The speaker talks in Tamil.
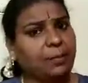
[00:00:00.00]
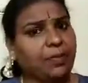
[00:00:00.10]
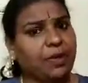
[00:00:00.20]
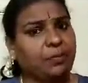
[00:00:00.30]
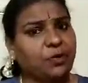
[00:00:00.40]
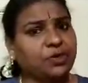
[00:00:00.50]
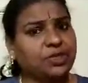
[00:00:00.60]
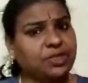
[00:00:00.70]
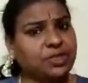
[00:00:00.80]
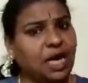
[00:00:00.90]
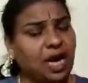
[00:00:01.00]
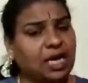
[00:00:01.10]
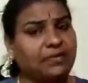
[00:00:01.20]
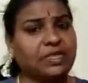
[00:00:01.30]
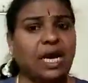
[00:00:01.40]
ஏற்படும் பொழுது
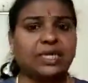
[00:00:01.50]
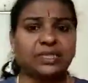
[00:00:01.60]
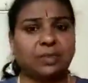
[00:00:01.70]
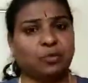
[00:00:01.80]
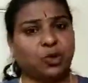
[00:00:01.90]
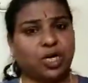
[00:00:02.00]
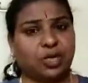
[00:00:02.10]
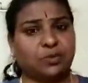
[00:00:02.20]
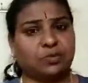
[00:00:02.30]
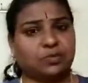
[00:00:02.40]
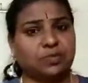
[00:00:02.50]
அங்க வந்து அழுத்தம் உண்டாகும்